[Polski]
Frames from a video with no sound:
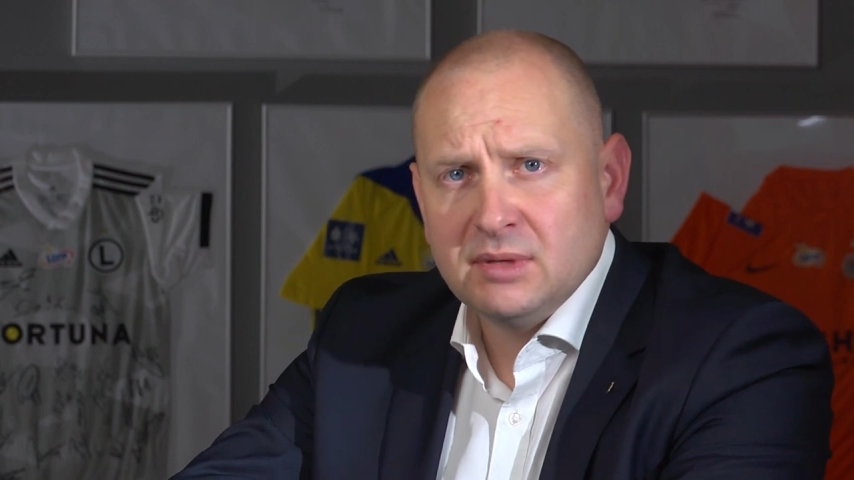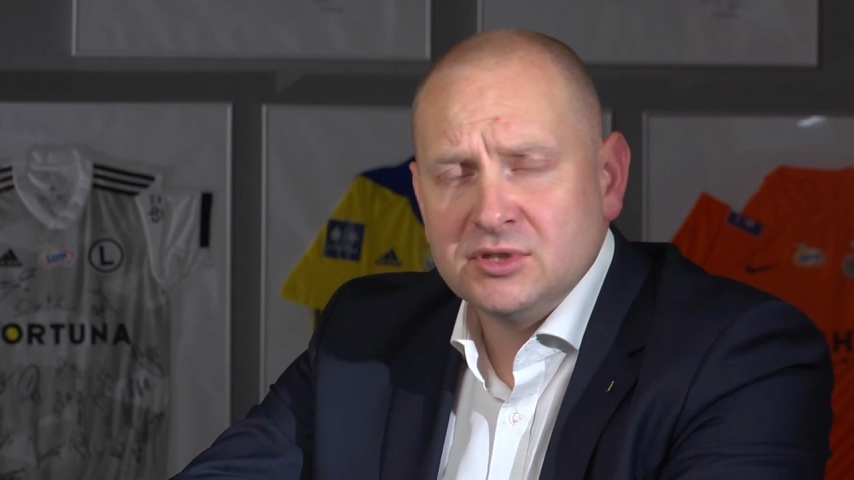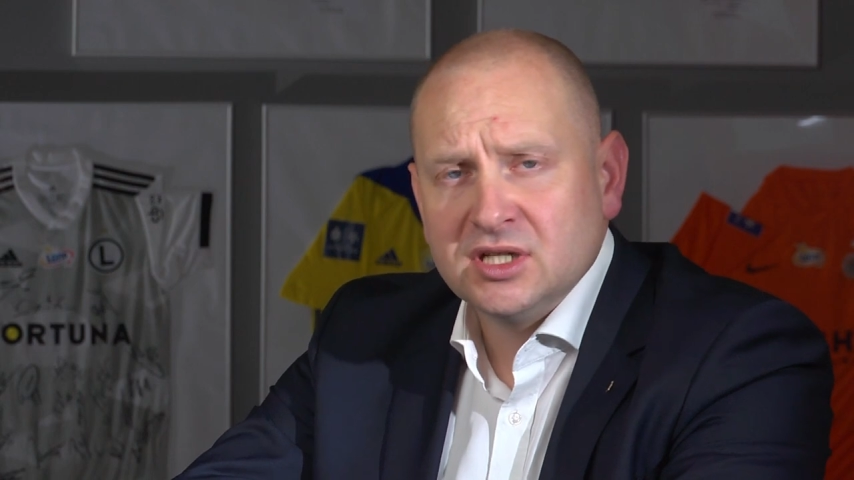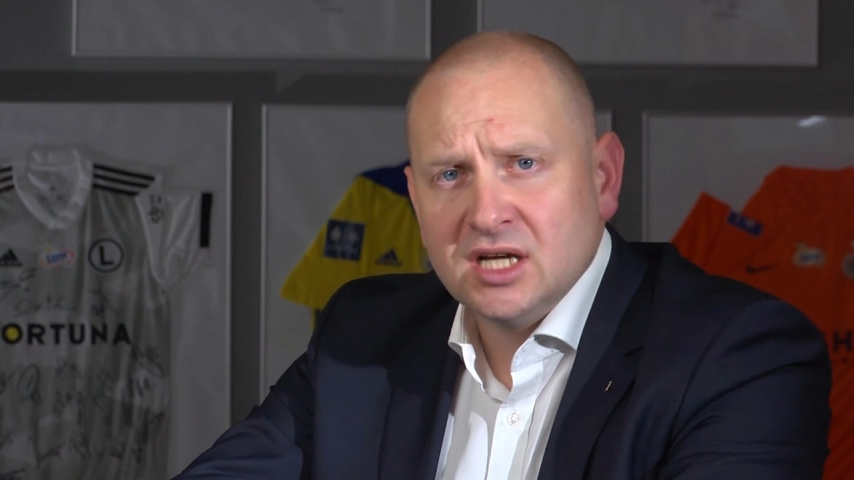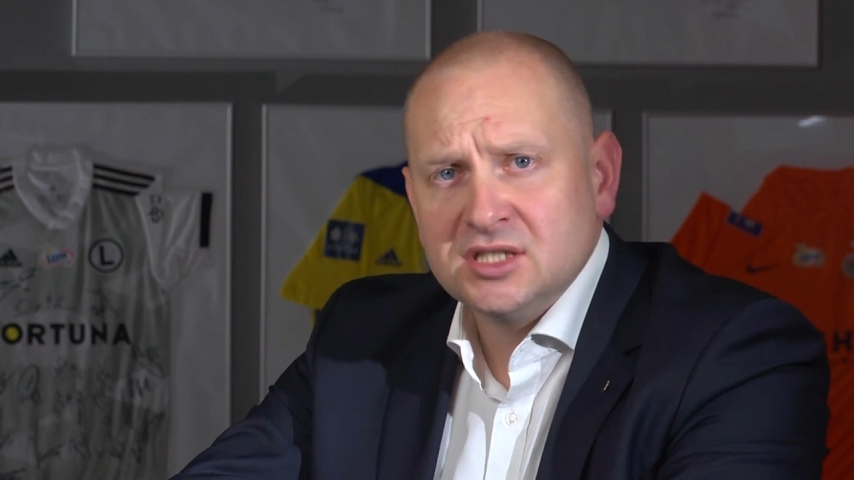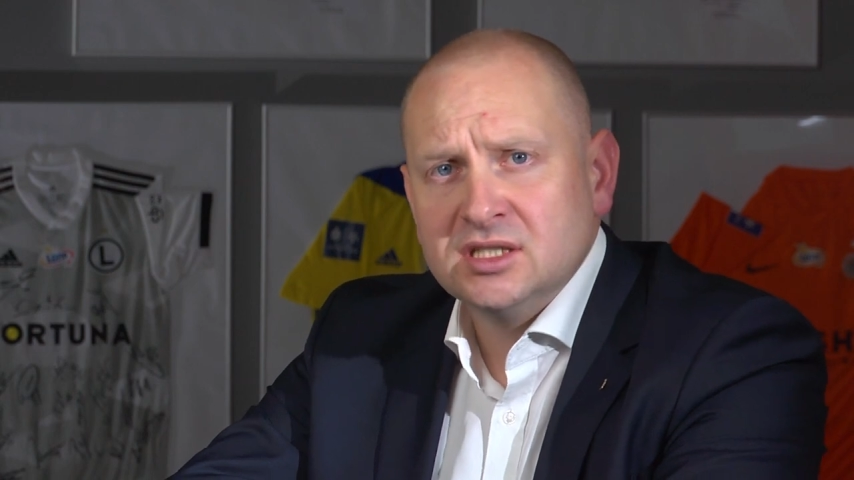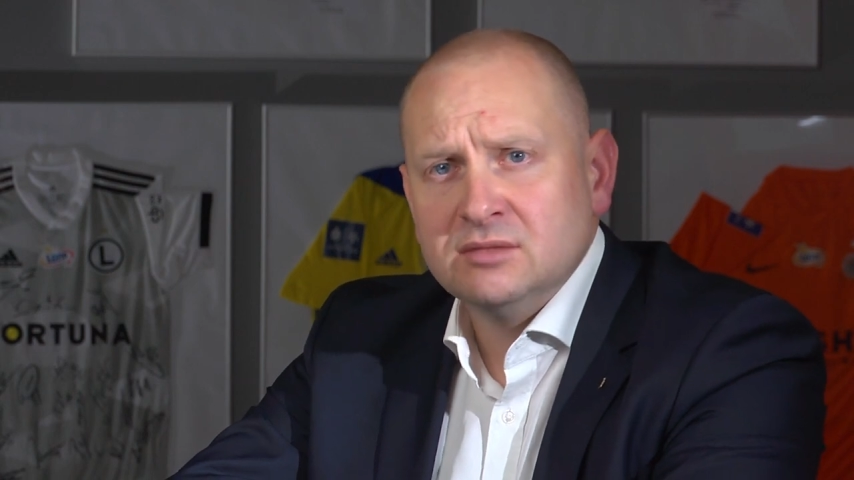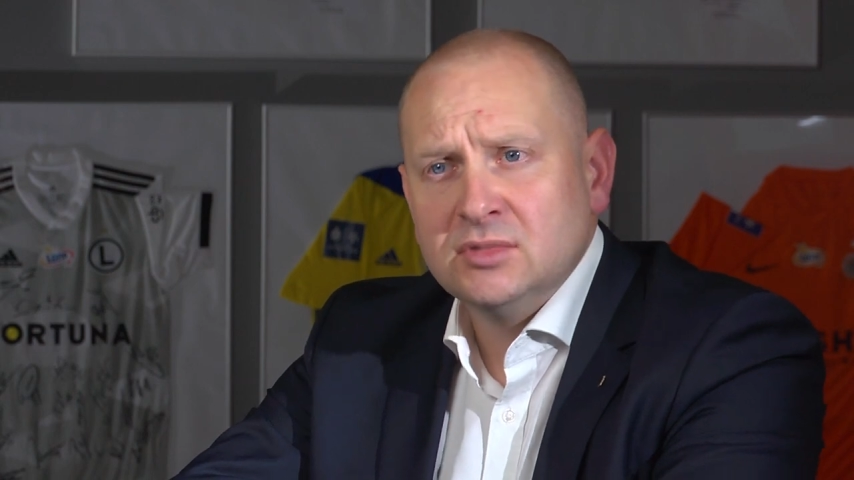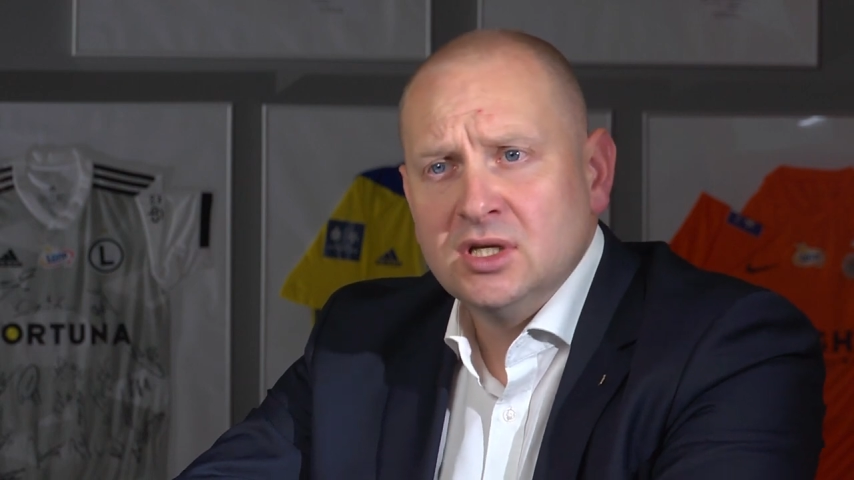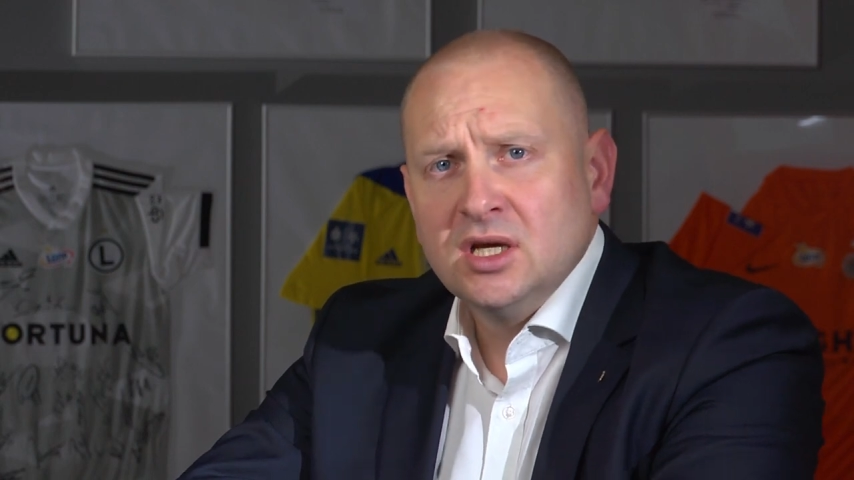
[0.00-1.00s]
przy
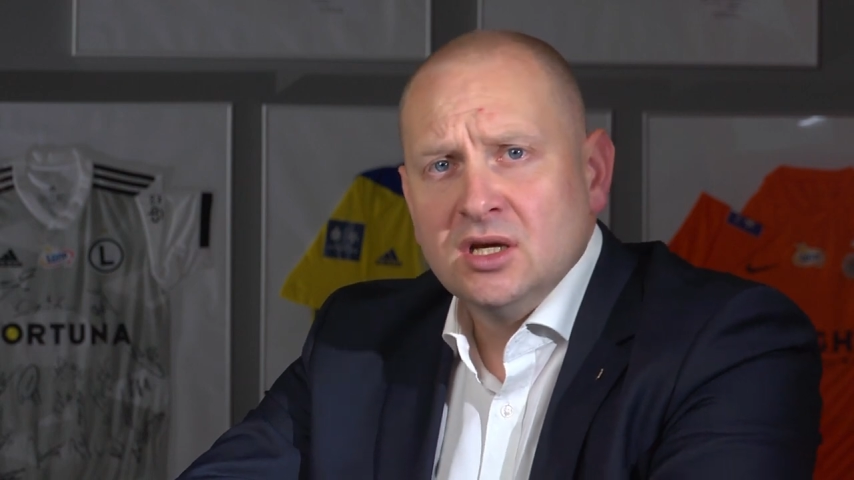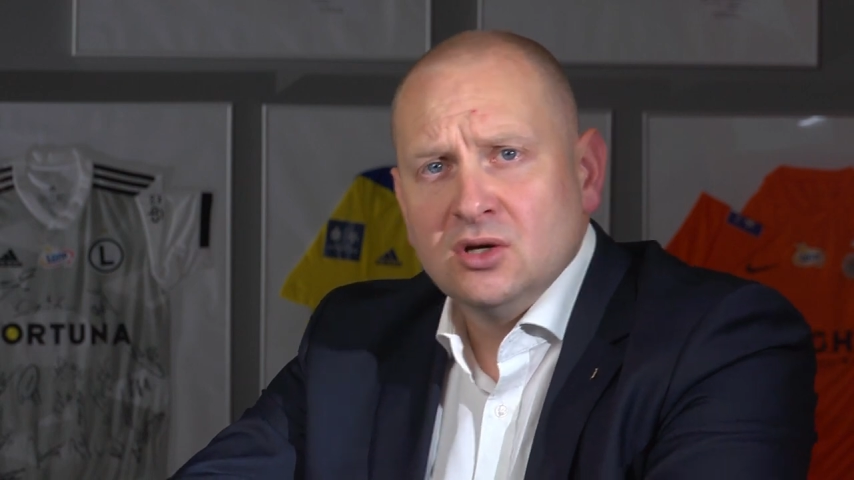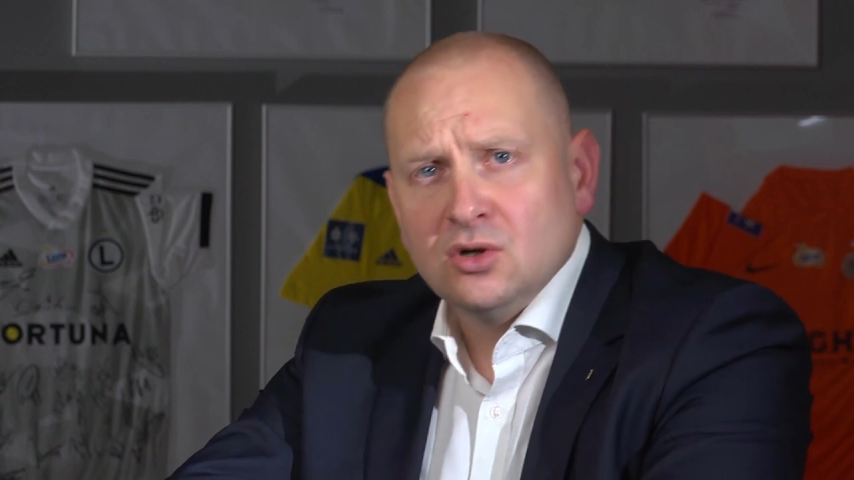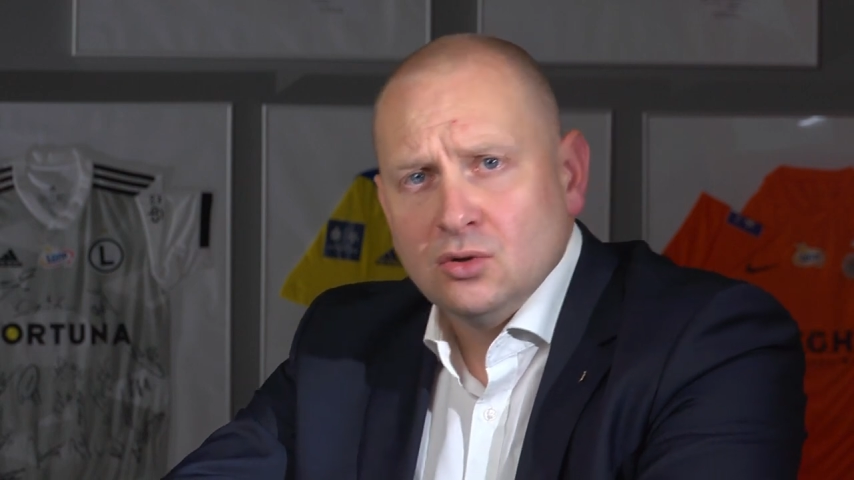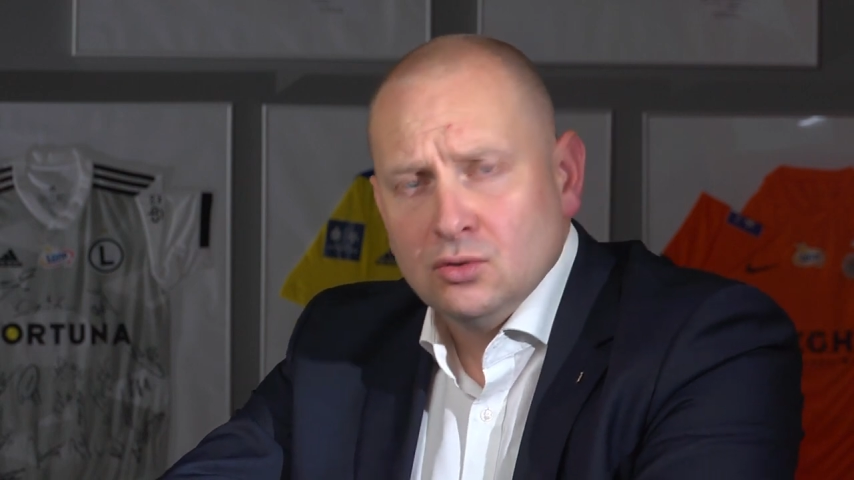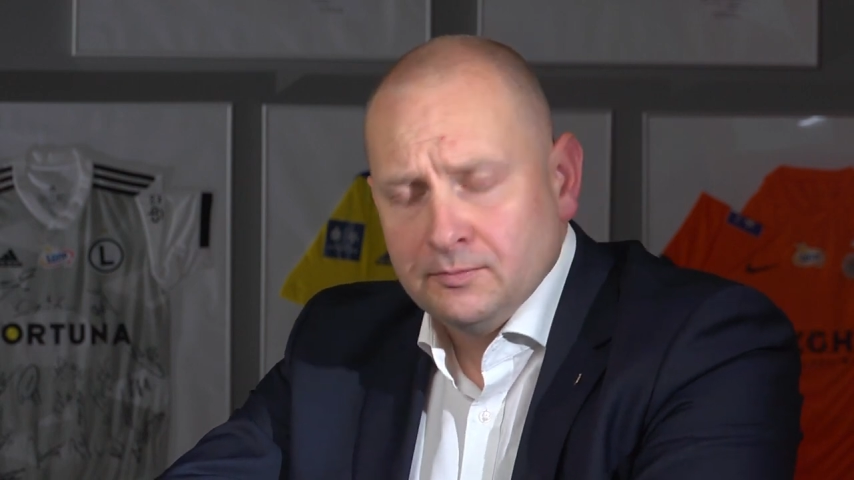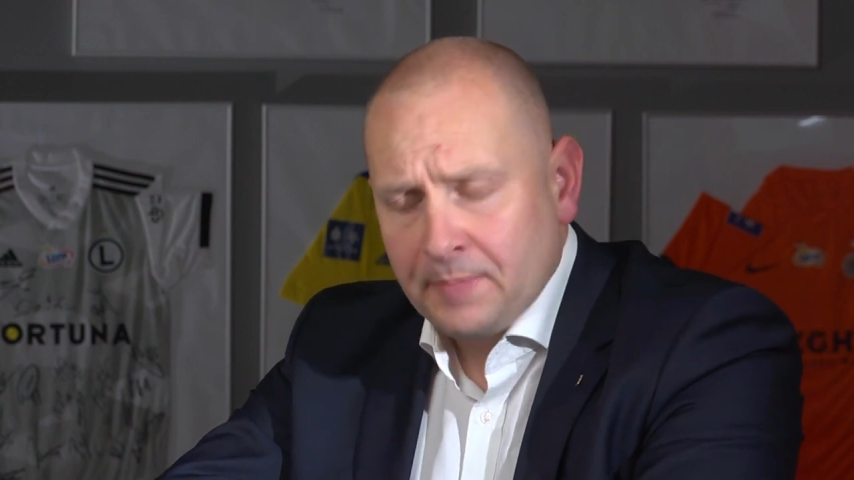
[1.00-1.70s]
każdym kroku.